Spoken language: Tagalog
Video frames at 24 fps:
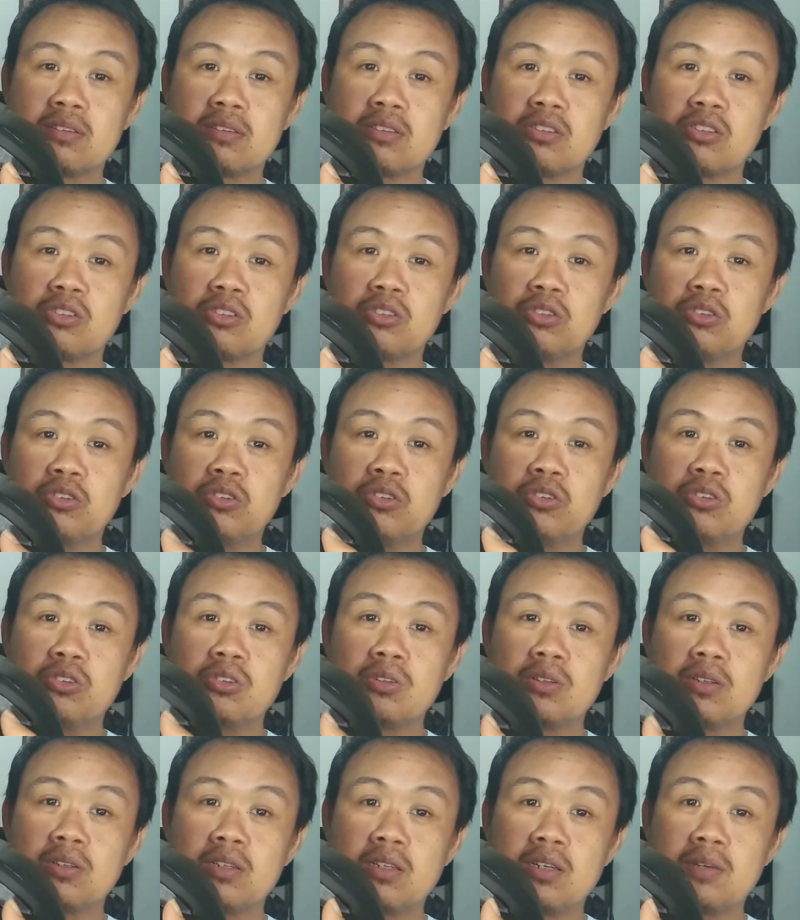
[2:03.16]
So,
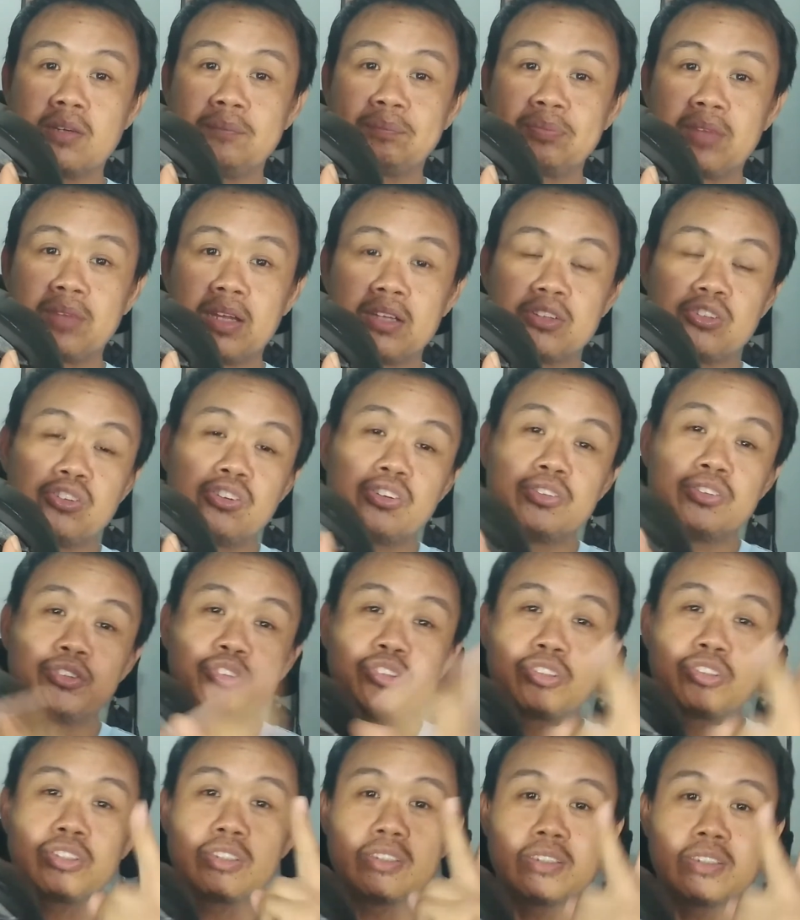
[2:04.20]
so
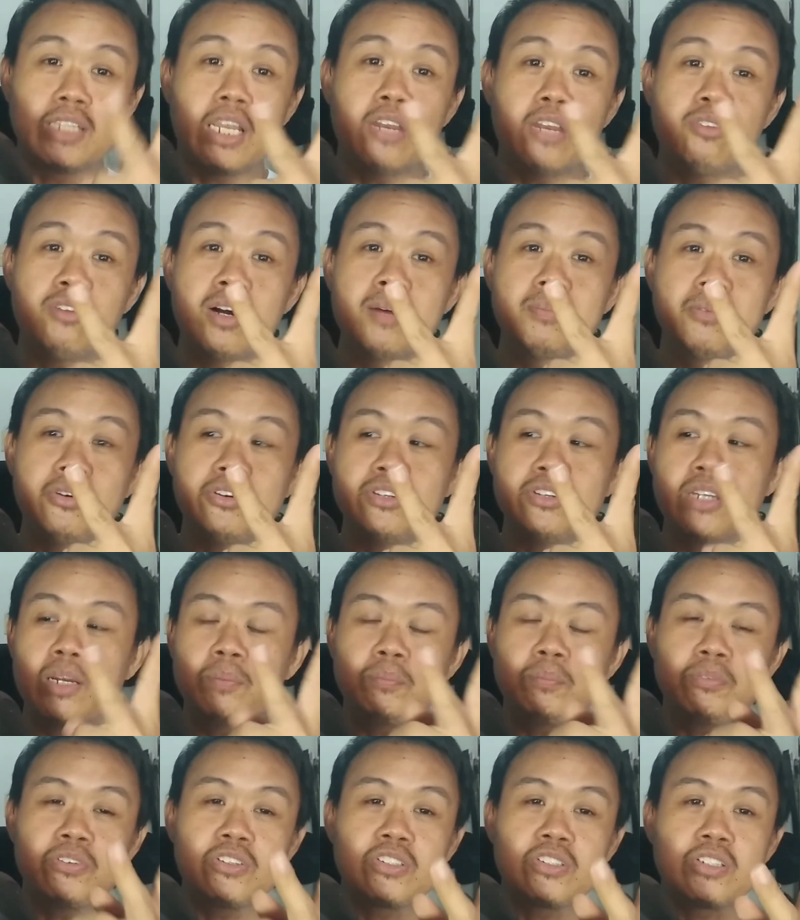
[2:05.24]
dalawang mode lang
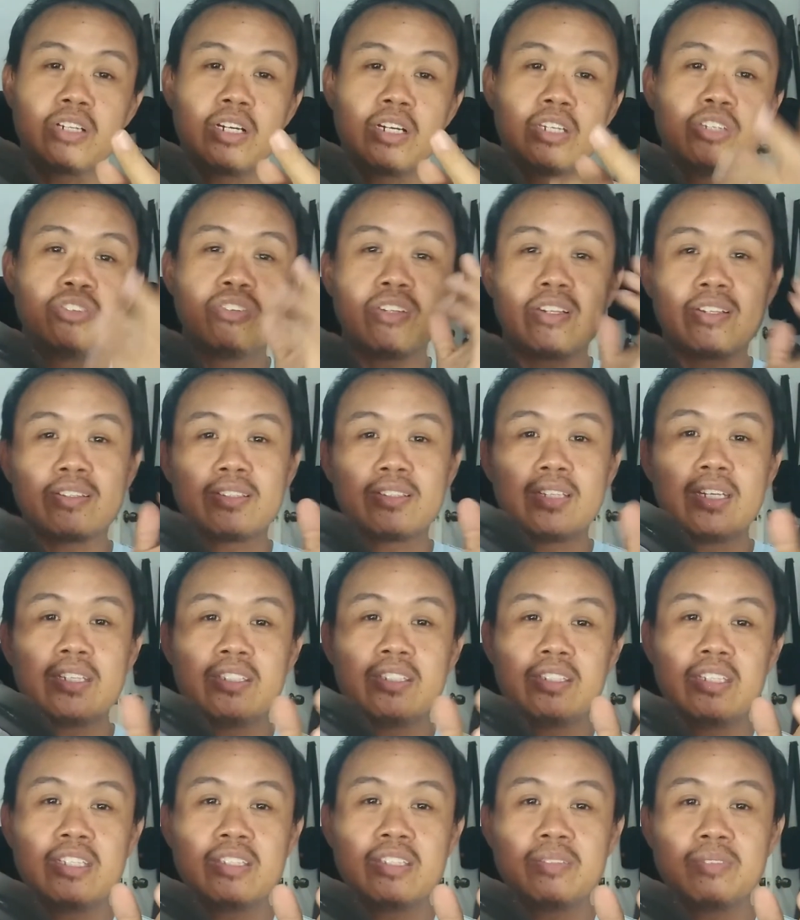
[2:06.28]
po siya, yung
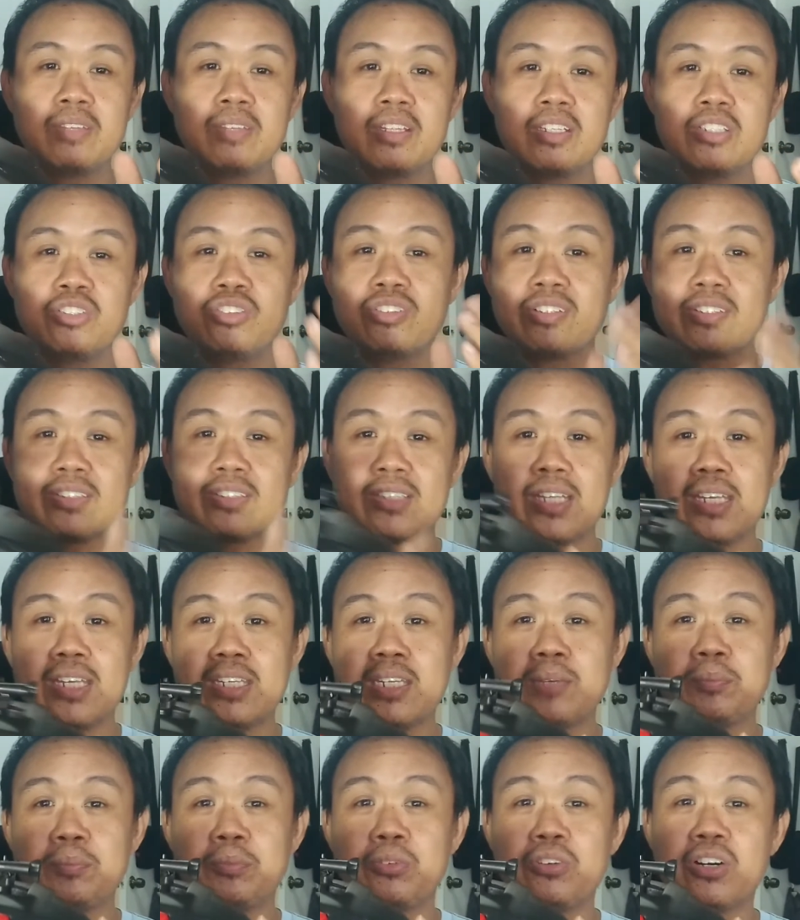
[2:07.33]
steady, yung steady
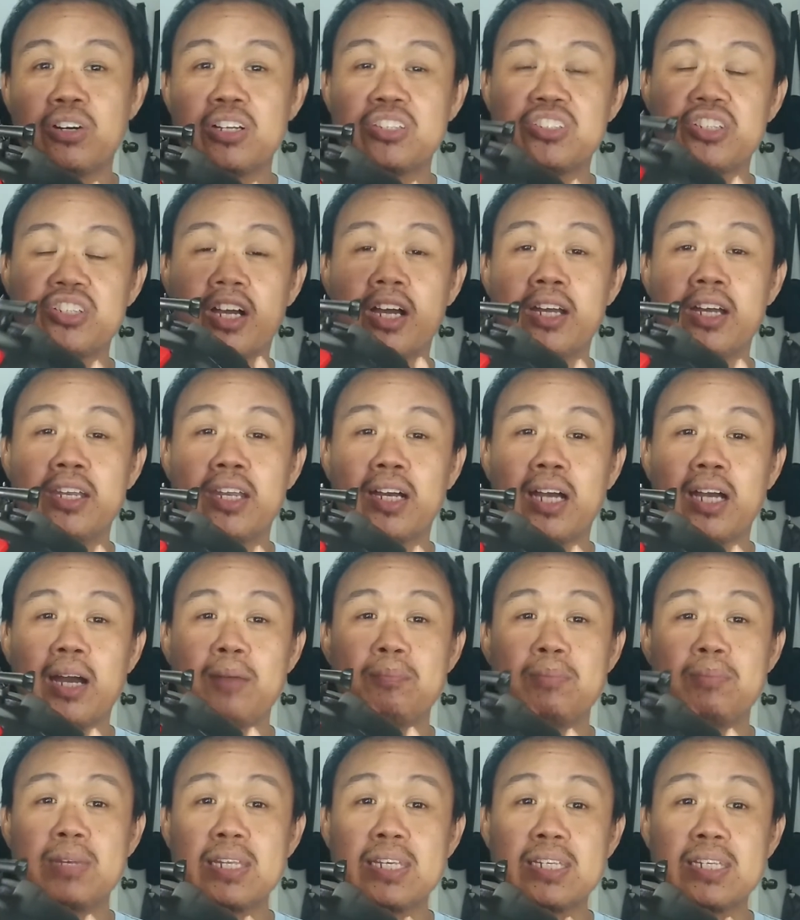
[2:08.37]
po at saka
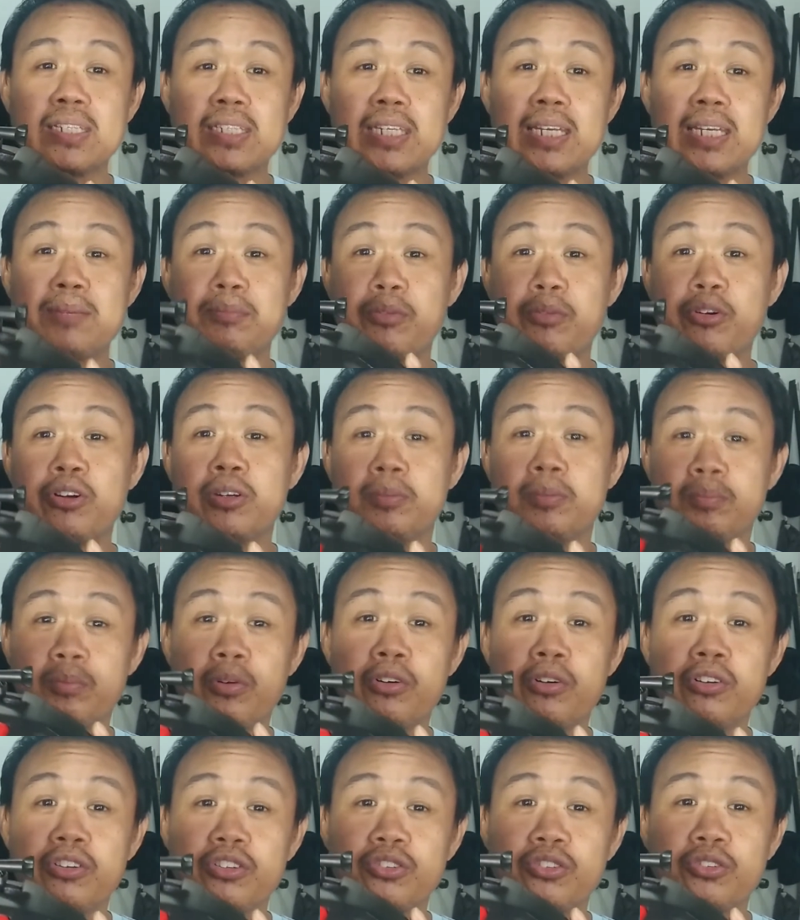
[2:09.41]
naka-blinking mode
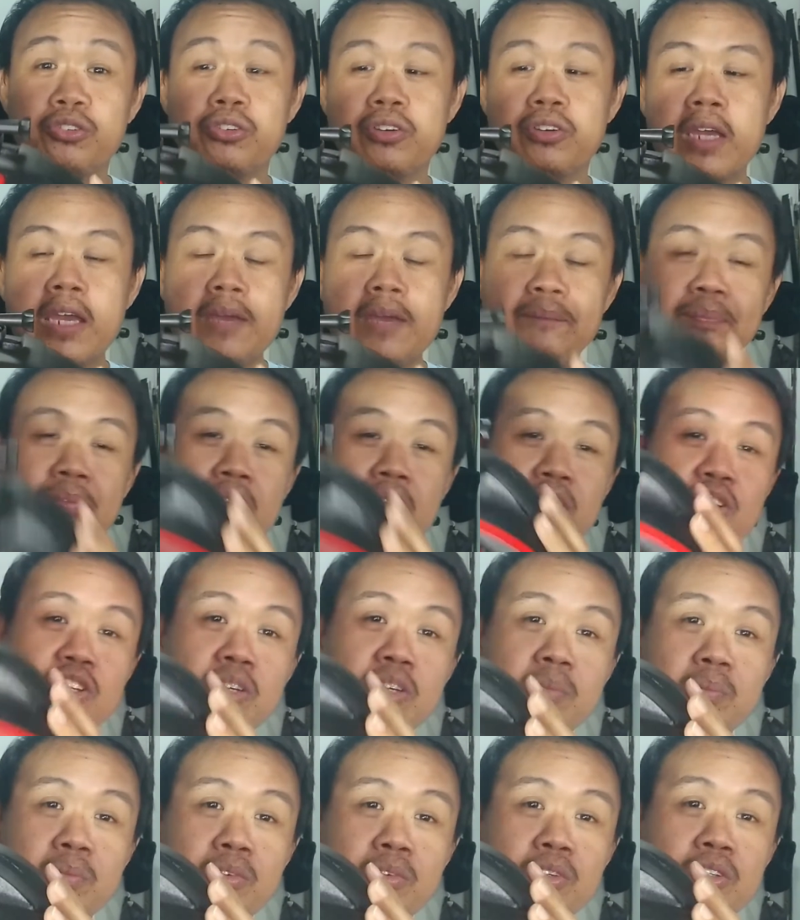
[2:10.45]
po. So, yun
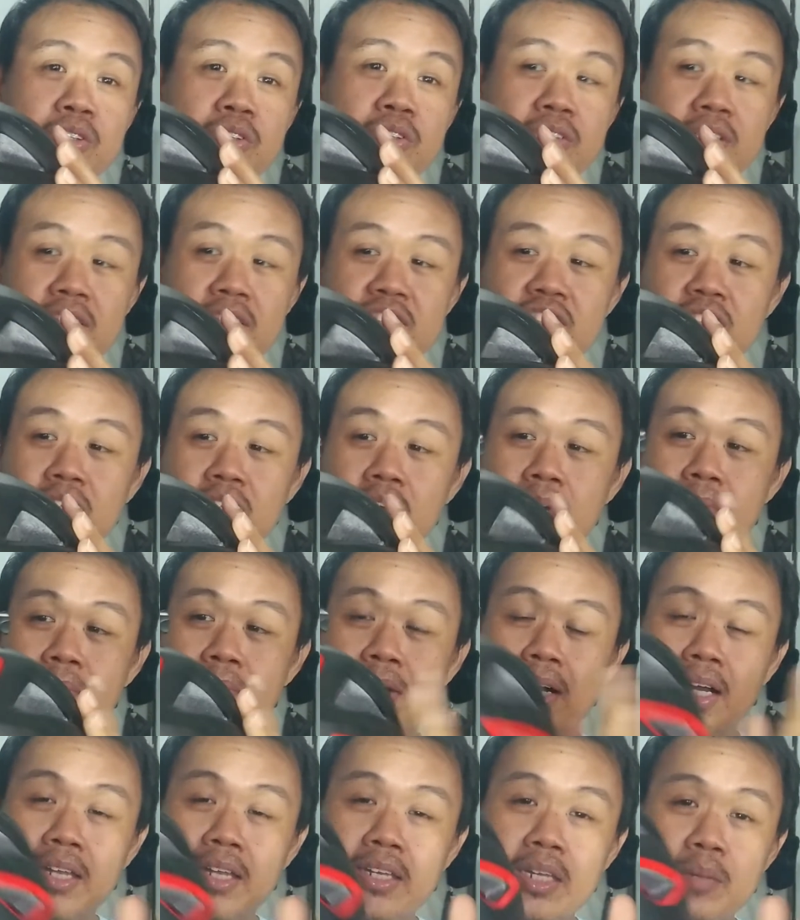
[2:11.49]
po yun at saka
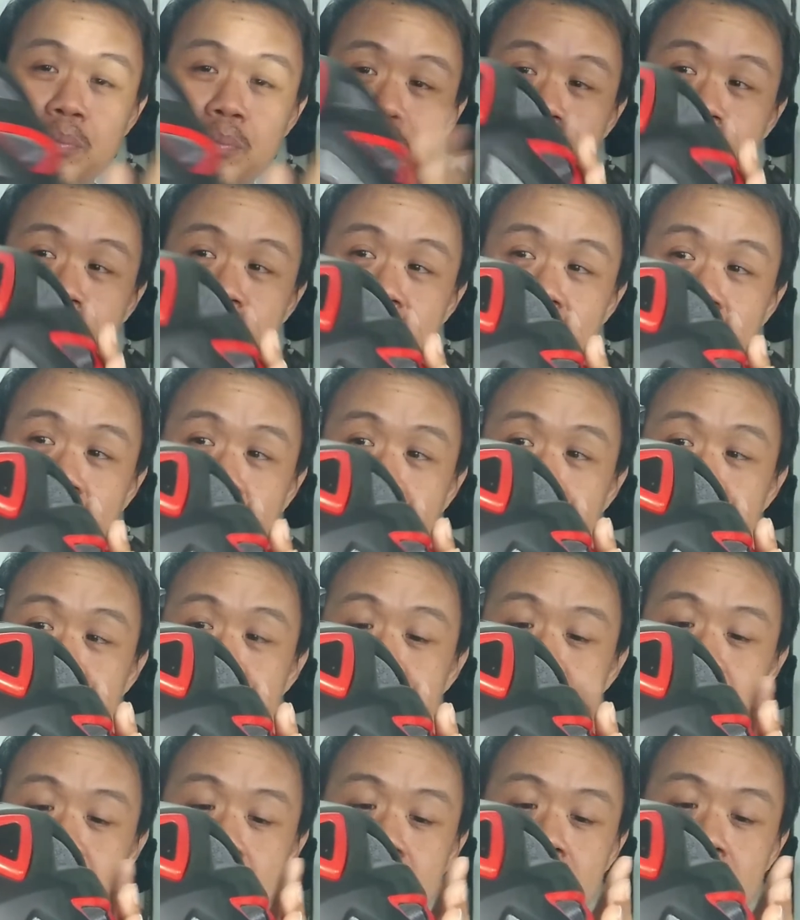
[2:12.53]
maganda po siya
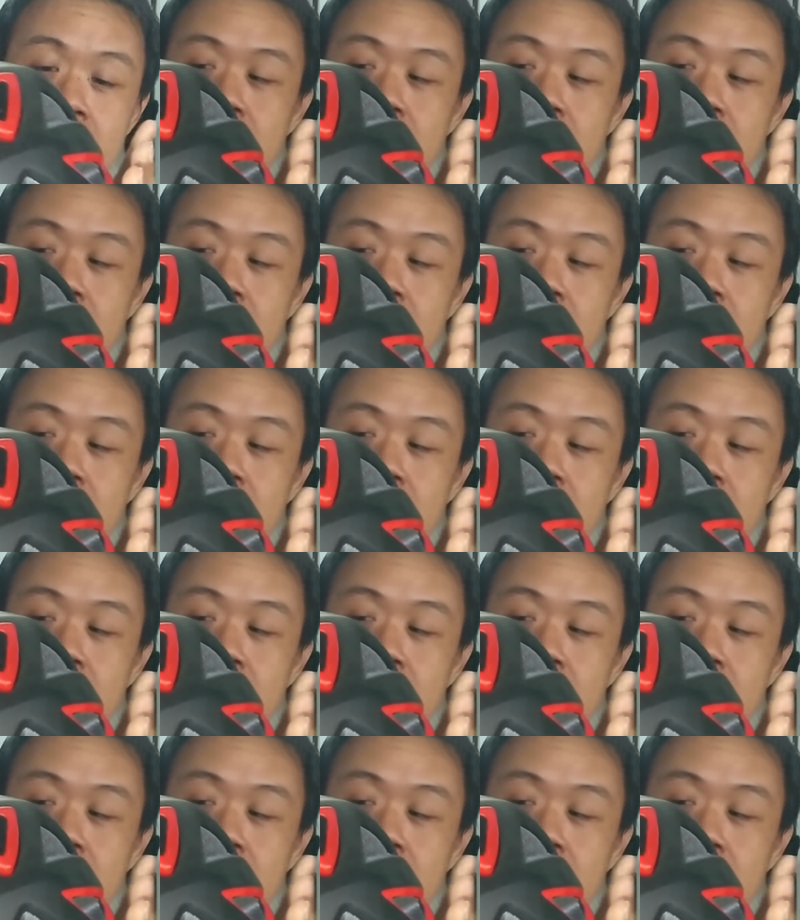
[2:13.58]
kasi